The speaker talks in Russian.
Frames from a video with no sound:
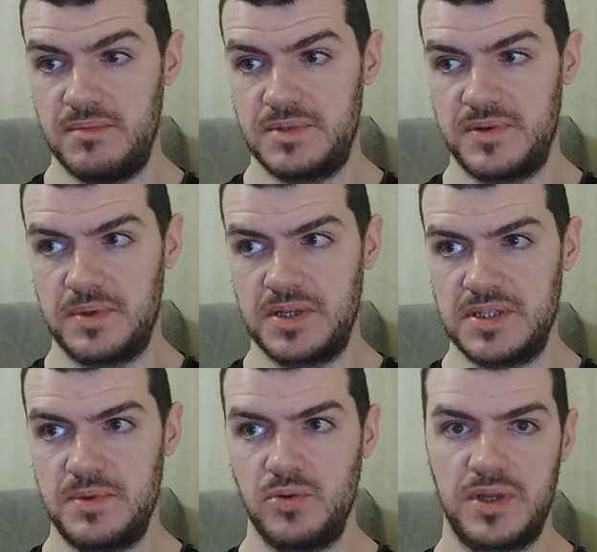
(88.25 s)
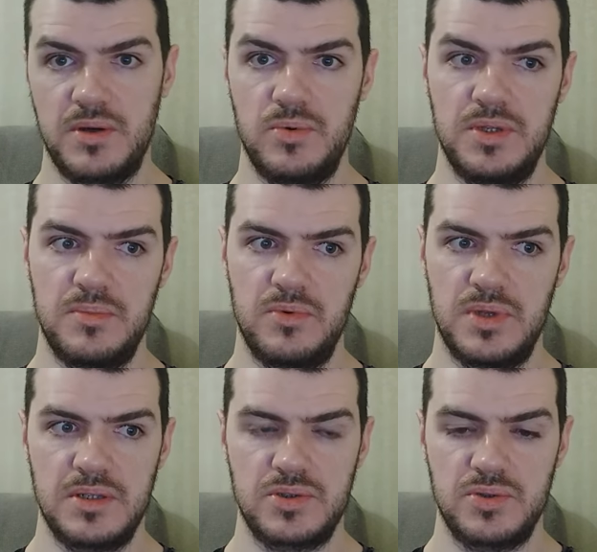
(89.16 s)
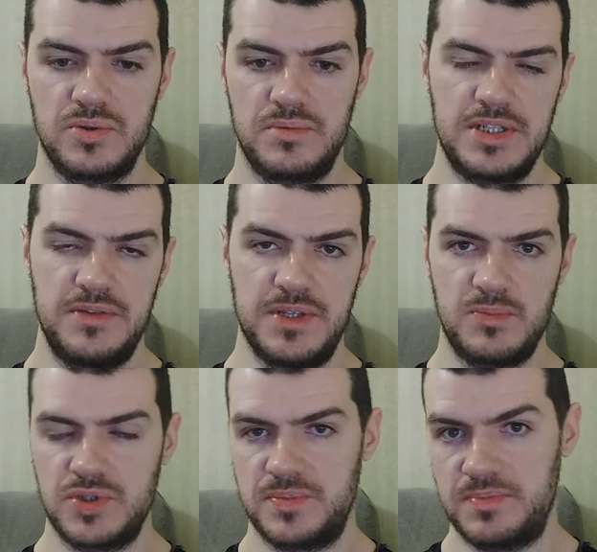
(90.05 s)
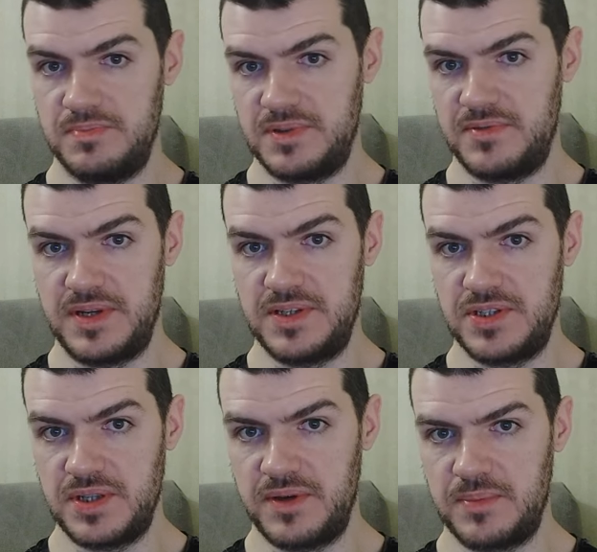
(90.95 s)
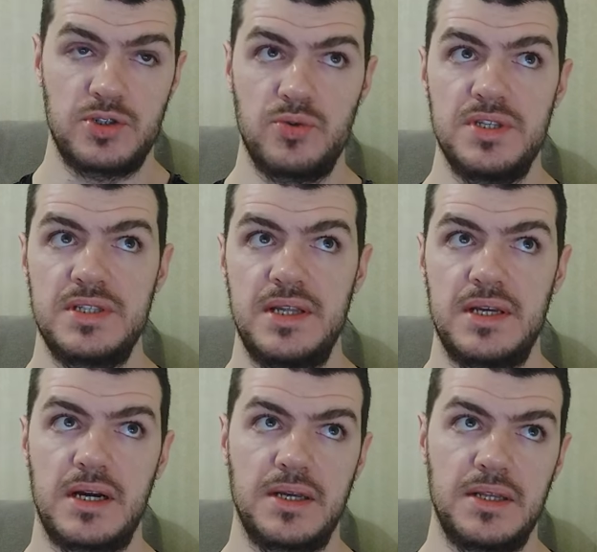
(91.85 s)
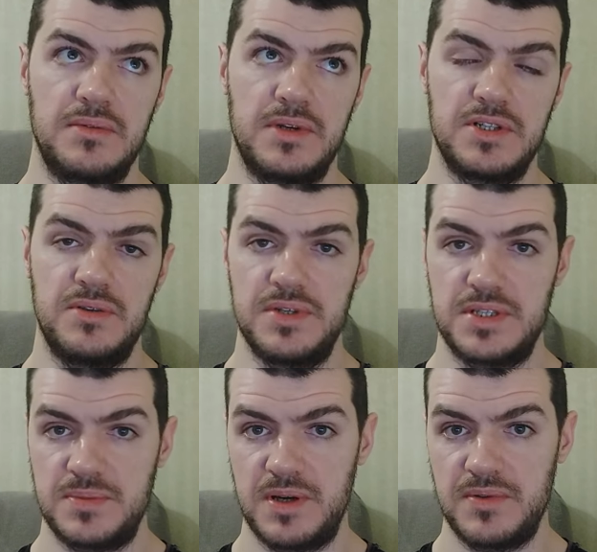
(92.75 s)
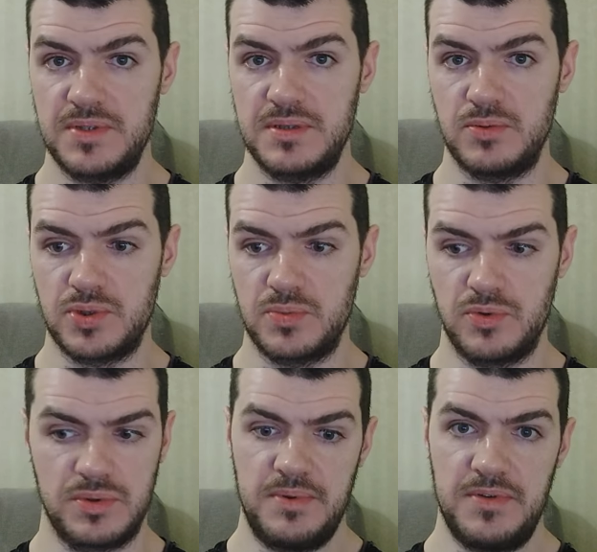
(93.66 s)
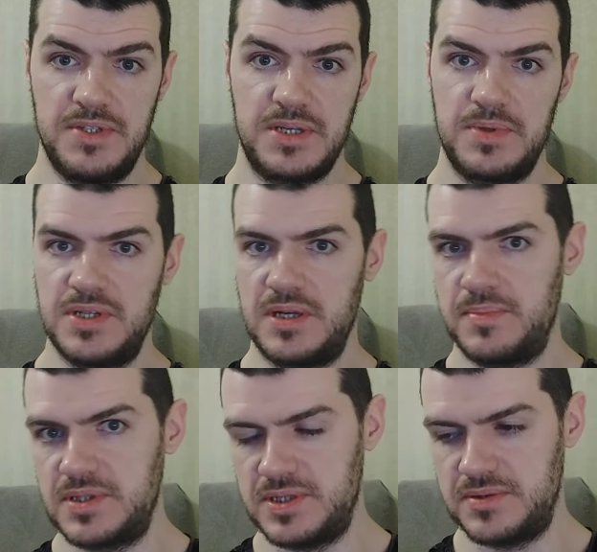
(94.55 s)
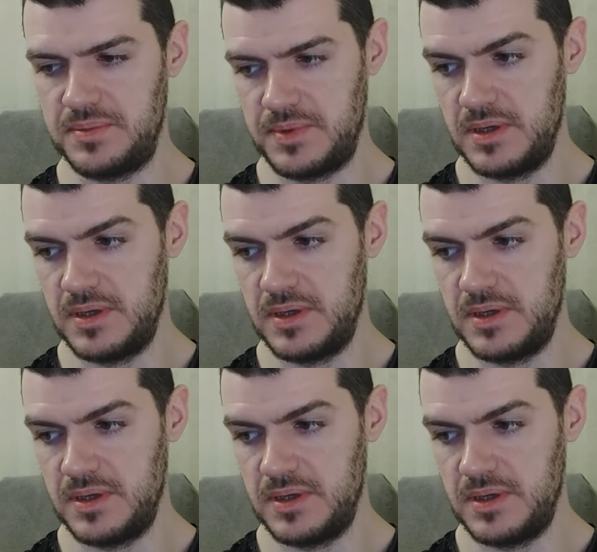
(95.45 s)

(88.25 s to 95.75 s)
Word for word: своими глазами долгие годы наблюдал, что лишний вес может творить с человеком, и что незнание, как от этого лишнего веса избавиться, тоже могут привести к печальным последствиям.